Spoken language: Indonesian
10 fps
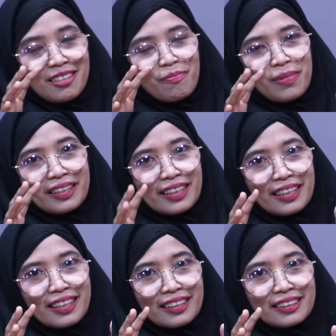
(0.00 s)

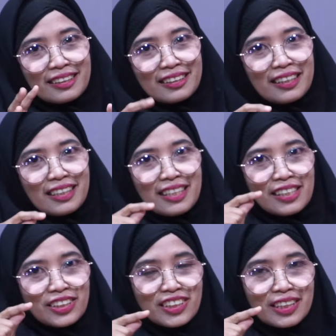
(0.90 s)
Bagaikan
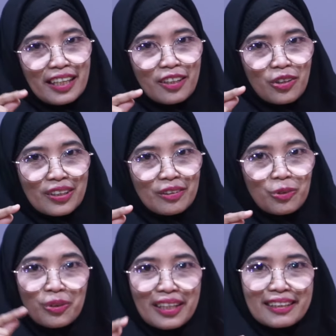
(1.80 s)
seekor
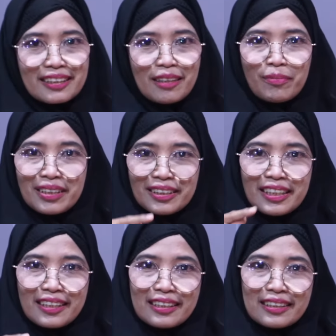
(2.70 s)
ulat yang
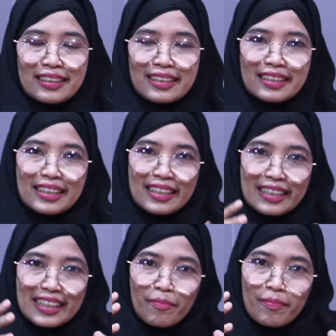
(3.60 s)
menjijikkan,
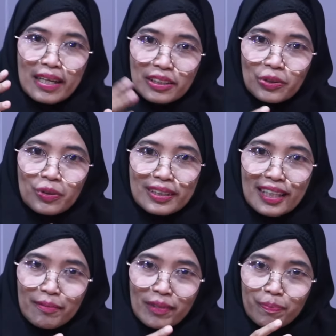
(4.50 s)
ketika dia masuk ke
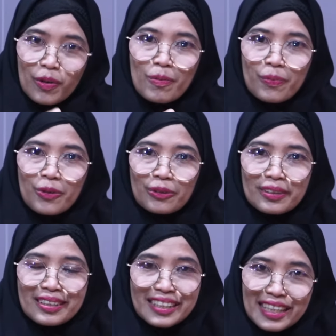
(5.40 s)
dalam kepompong,
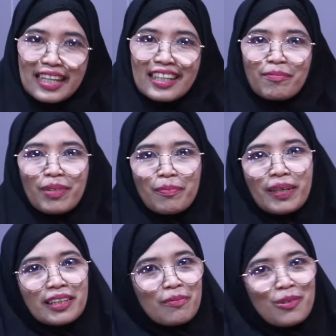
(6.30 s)
dia akan
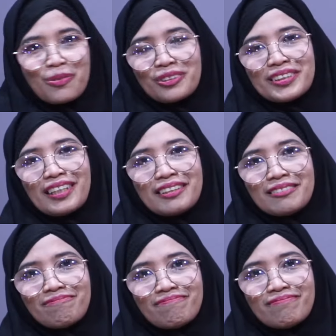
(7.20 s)
bermetamorfosa.
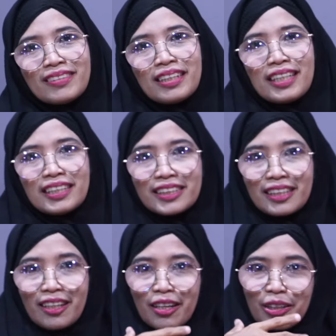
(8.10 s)

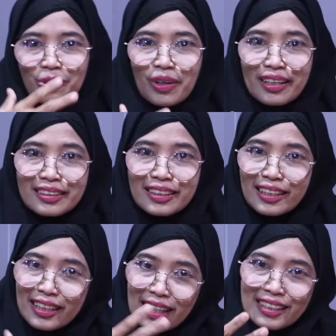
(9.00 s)
Setelah keluar,
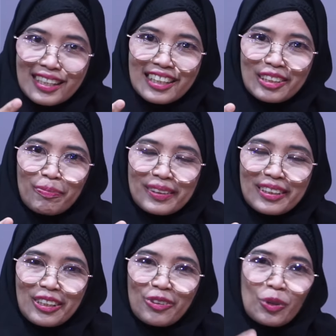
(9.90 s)
jadilah dia
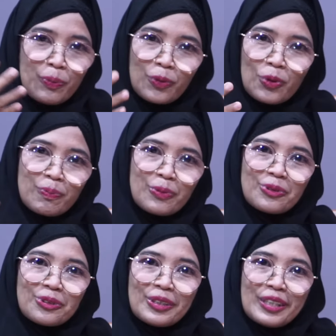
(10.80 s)
seperti
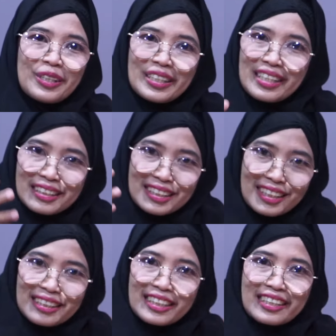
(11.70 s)
kupu-kupu yang
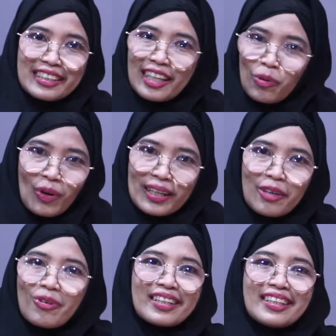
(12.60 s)
cantik dengan
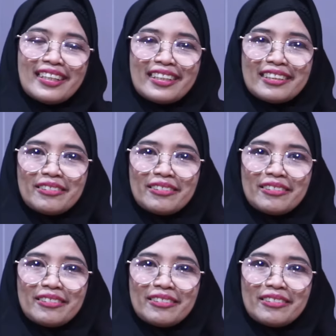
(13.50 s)
warna-warninya.